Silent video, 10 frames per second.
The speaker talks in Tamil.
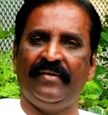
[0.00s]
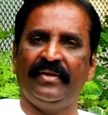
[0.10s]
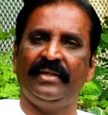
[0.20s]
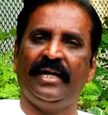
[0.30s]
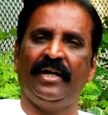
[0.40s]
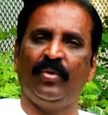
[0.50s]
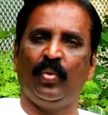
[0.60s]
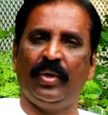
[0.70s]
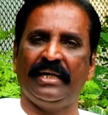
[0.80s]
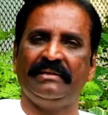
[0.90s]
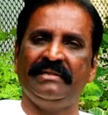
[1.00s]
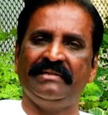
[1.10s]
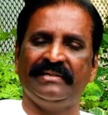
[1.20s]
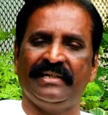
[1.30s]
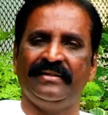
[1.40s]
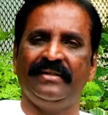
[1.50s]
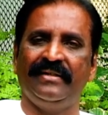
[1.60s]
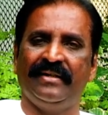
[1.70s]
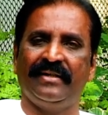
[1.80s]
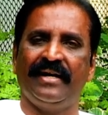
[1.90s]
அவன்தான் உலகத்தின்
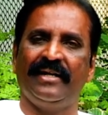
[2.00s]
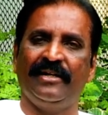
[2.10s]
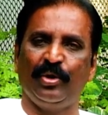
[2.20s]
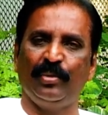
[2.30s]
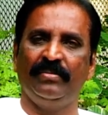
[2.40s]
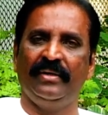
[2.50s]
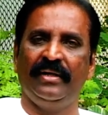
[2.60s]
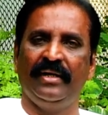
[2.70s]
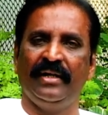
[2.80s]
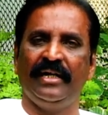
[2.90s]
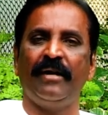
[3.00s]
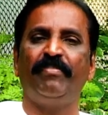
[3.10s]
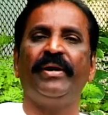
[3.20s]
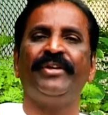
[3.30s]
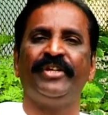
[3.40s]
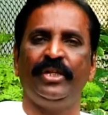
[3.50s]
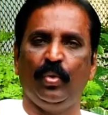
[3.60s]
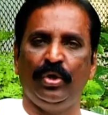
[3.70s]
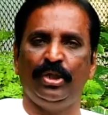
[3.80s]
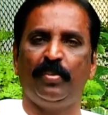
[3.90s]
சிகரத்தில் இருக்கிறான் என்றும் கற்பனை செய்து
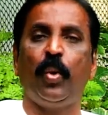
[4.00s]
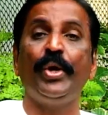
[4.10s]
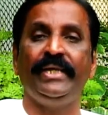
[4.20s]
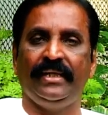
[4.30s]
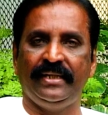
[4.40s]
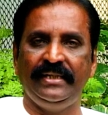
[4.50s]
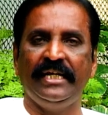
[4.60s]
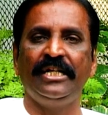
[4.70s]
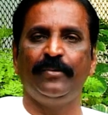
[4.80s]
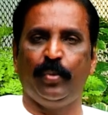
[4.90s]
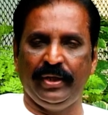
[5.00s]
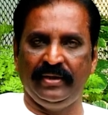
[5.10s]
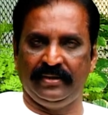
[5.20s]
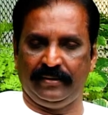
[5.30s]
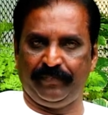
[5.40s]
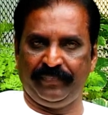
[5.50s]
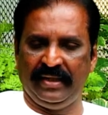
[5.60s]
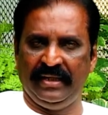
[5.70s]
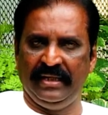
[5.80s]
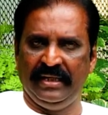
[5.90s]
கொண்டது பொய் என்று புரிந்தது
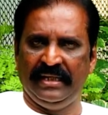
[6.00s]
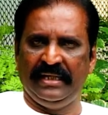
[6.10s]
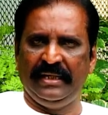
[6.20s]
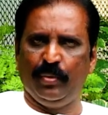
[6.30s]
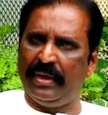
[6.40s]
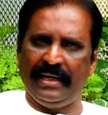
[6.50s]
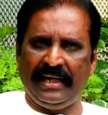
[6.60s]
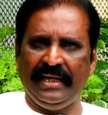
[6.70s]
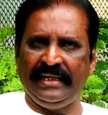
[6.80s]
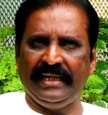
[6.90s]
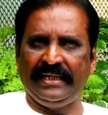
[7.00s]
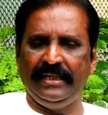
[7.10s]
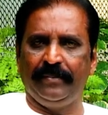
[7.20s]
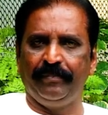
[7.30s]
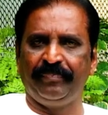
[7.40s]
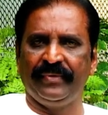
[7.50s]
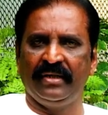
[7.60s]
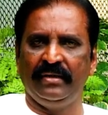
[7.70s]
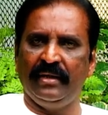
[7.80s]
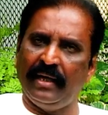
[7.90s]
ஒரு நல்ல இலக்கியம்
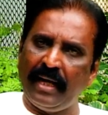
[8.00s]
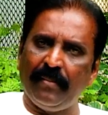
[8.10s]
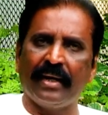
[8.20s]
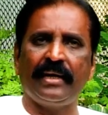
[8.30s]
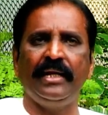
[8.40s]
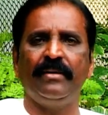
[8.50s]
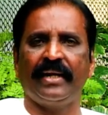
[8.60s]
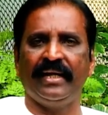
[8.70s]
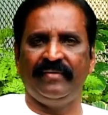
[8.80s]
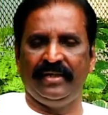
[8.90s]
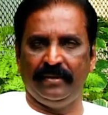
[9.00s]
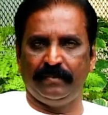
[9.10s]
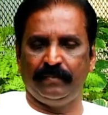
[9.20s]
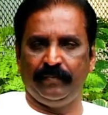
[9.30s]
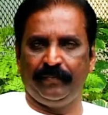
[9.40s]
எல்லா மக்களையும் அடைய வேண்டும்